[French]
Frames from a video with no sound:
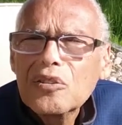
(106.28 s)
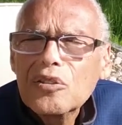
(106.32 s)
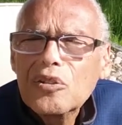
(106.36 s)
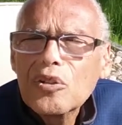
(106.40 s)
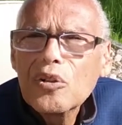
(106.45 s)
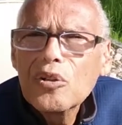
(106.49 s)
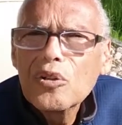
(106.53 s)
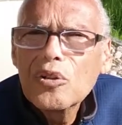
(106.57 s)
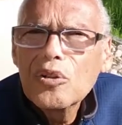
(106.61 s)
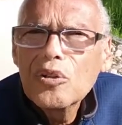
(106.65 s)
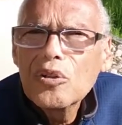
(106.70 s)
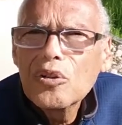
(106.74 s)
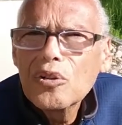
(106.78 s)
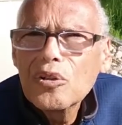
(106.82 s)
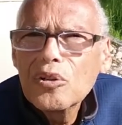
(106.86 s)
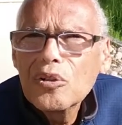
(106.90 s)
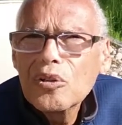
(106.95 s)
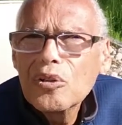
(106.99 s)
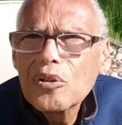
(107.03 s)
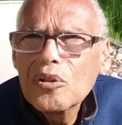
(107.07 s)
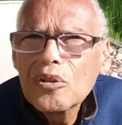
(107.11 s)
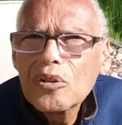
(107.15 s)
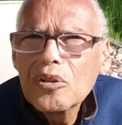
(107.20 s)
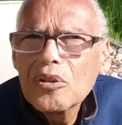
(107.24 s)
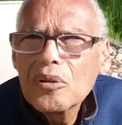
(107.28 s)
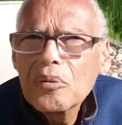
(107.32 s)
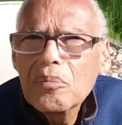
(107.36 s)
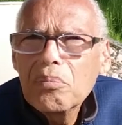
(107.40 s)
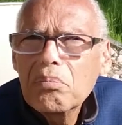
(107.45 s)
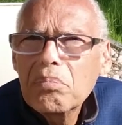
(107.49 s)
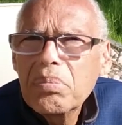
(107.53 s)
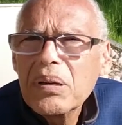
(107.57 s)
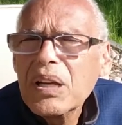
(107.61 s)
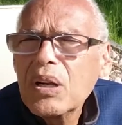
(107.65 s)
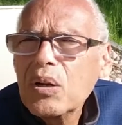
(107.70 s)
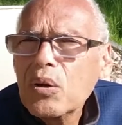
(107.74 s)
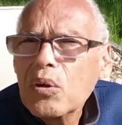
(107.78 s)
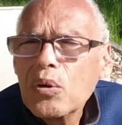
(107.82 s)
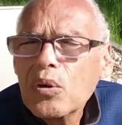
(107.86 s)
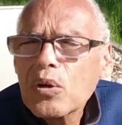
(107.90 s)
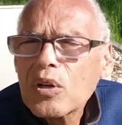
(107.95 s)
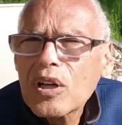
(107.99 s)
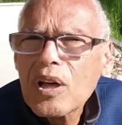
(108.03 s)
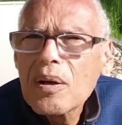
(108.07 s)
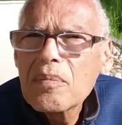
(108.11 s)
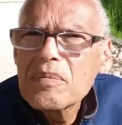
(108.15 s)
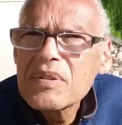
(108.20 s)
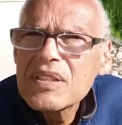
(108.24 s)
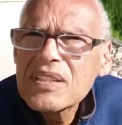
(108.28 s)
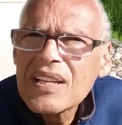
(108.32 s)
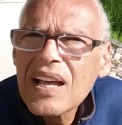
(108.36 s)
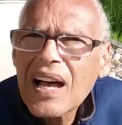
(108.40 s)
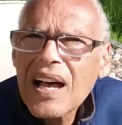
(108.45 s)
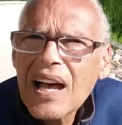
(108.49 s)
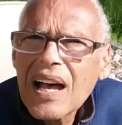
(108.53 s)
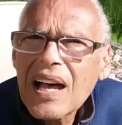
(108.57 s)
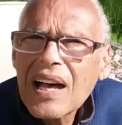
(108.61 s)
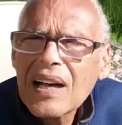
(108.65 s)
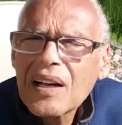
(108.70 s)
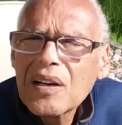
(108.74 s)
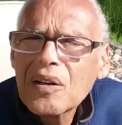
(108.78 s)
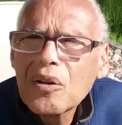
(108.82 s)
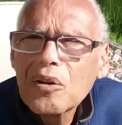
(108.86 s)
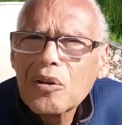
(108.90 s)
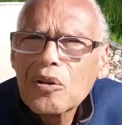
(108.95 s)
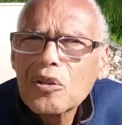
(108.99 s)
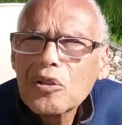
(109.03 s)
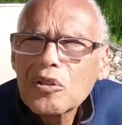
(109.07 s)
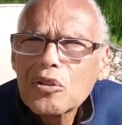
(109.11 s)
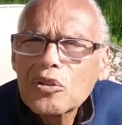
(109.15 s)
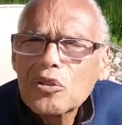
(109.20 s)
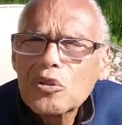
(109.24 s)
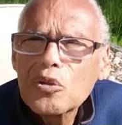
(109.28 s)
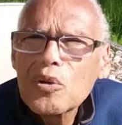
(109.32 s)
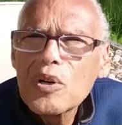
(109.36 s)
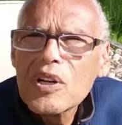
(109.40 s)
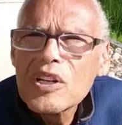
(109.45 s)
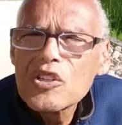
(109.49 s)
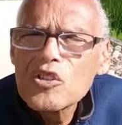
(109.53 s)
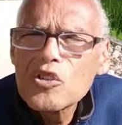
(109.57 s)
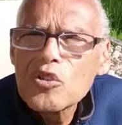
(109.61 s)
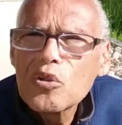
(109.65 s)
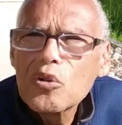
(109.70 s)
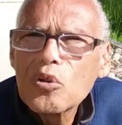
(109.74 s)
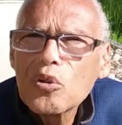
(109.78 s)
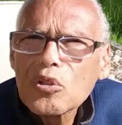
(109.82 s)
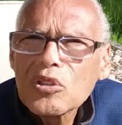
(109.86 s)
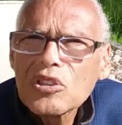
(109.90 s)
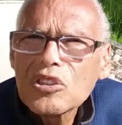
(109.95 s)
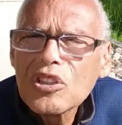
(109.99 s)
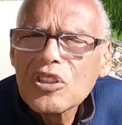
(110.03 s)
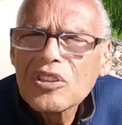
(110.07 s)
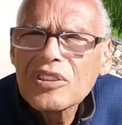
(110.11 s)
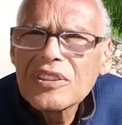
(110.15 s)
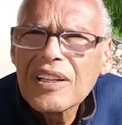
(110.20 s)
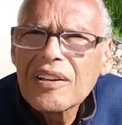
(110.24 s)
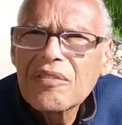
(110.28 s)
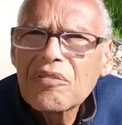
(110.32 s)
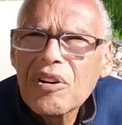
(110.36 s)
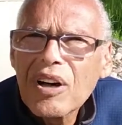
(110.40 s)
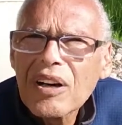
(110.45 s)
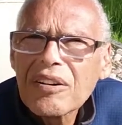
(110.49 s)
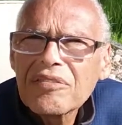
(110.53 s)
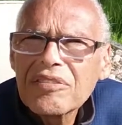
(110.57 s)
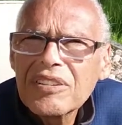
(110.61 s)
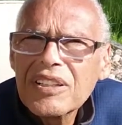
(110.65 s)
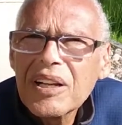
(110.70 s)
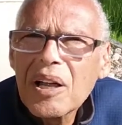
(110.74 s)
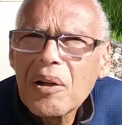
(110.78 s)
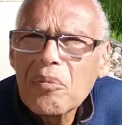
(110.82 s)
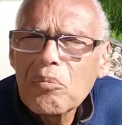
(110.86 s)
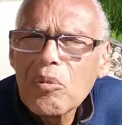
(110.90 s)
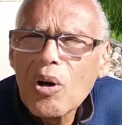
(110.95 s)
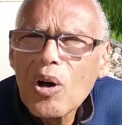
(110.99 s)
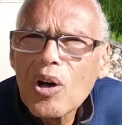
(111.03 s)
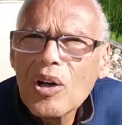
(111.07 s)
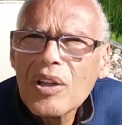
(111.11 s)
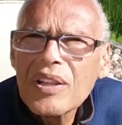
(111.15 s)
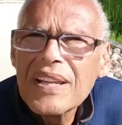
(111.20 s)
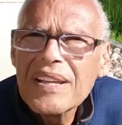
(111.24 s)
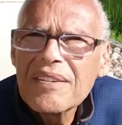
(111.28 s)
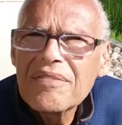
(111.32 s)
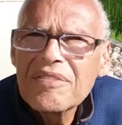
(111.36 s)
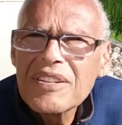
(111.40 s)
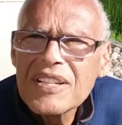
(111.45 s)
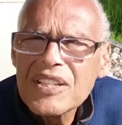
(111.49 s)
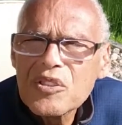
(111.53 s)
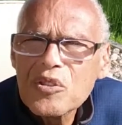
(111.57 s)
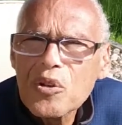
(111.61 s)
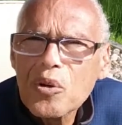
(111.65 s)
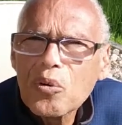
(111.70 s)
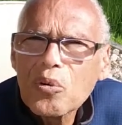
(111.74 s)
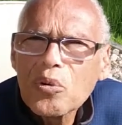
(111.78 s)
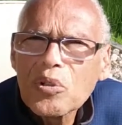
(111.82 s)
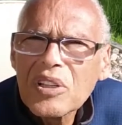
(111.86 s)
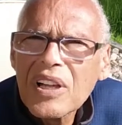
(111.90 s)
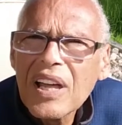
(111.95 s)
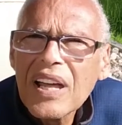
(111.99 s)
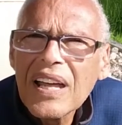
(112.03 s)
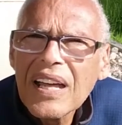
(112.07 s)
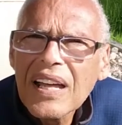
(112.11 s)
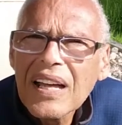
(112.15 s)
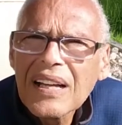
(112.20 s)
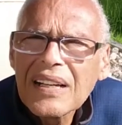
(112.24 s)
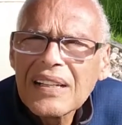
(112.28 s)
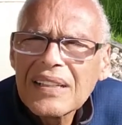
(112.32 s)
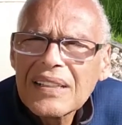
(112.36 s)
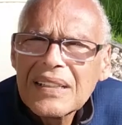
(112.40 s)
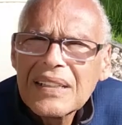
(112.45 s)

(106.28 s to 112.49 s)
de pilules comme ça euh, tous les jours sans avoir finalement un effet secondaire.